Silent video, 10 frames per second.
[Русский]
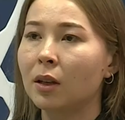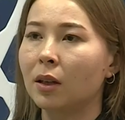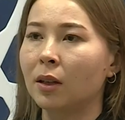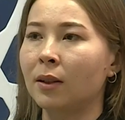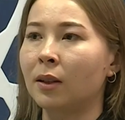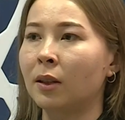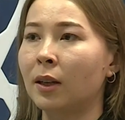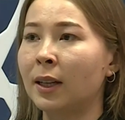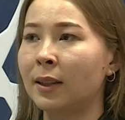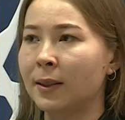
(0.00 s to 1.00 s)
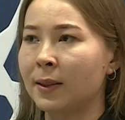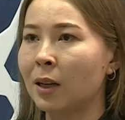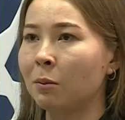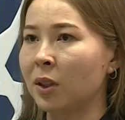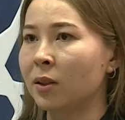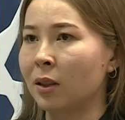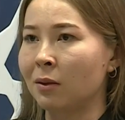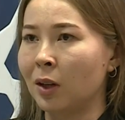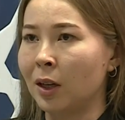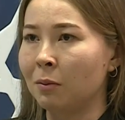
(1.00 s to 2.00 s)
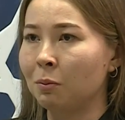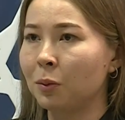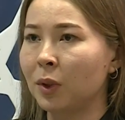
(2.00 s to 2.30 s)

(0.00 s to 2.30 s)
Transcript: А, адреса мы скрываем.